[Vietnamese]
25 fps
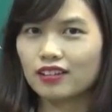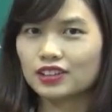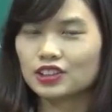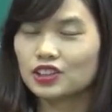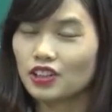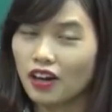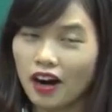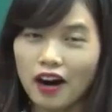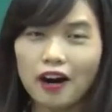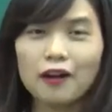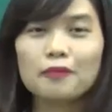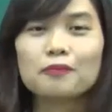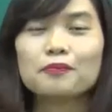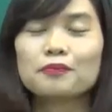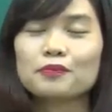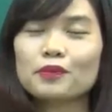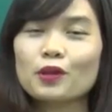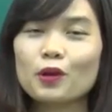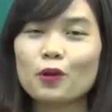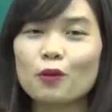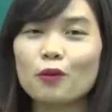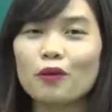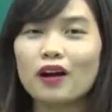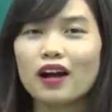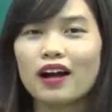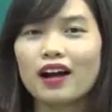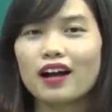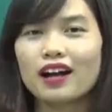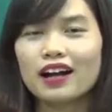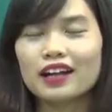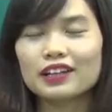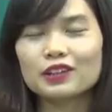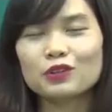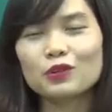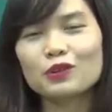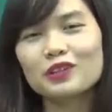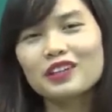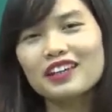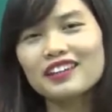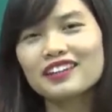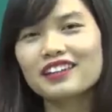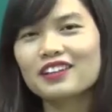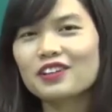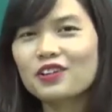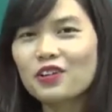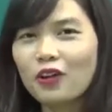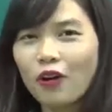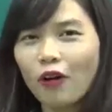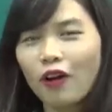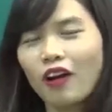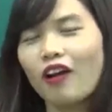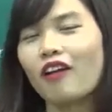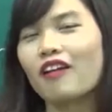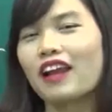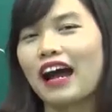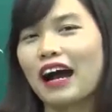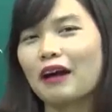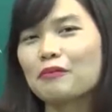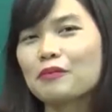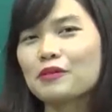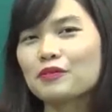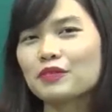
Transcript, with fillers: trường hợp, đúng không ạ? Tuy nhiên thì đừng có lo lắng